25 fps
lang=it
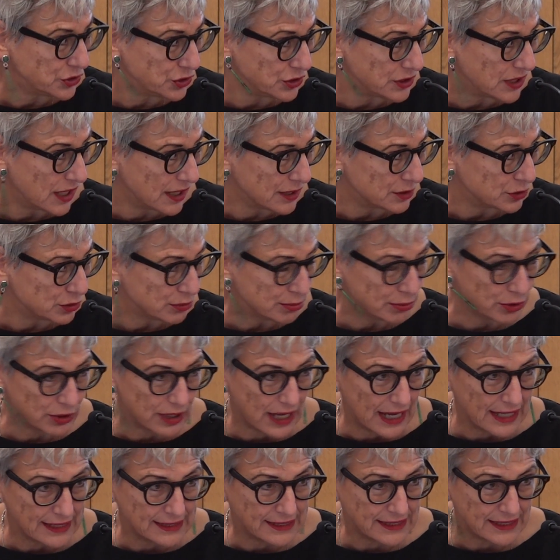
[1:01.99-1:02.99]
citato
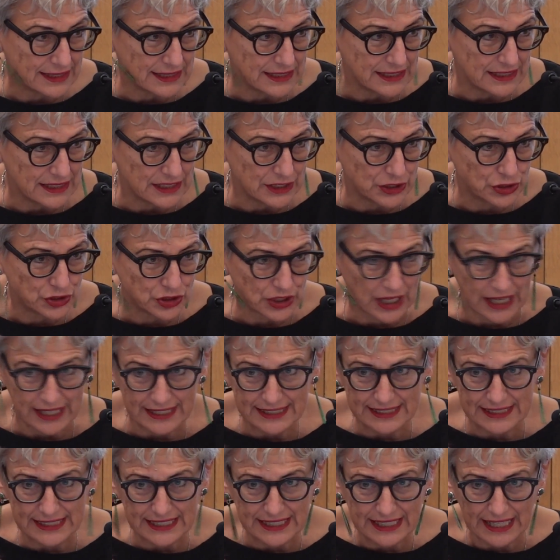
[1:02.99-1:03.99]
poc'anzi
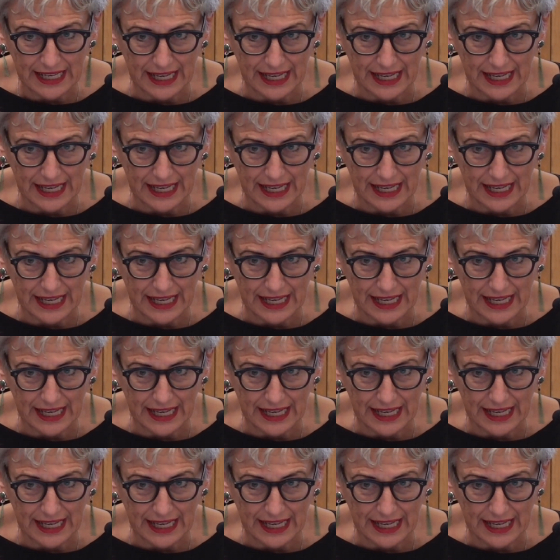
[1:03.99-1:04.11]
Ricciardi,